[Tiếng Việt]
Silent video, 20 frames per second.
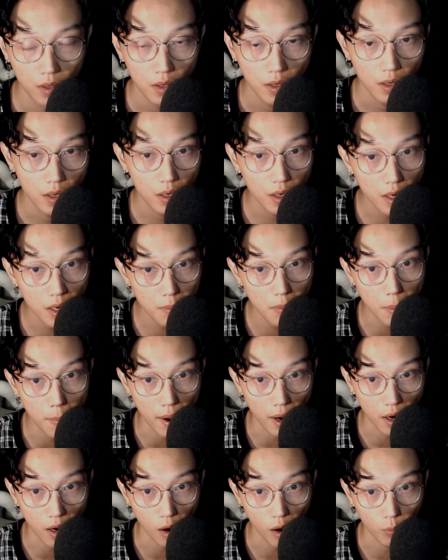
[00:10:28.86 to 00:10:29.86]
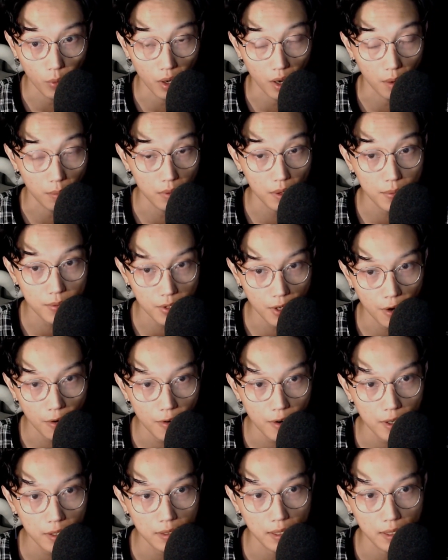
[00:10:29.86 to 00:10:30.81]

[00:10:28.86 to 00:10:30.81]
Khi mà bạn Hồng này học lớp 6 á,